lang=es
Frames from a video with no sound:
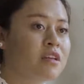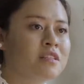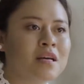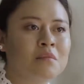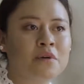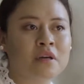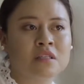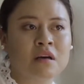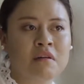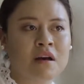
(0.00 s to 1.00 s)
decía porque
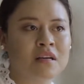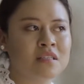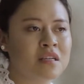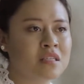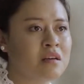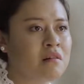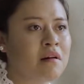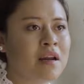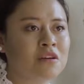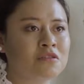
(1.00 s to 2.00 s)
sabía que si les
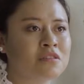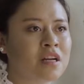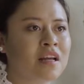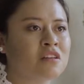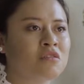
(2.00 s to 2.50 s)
llevaba a la contraria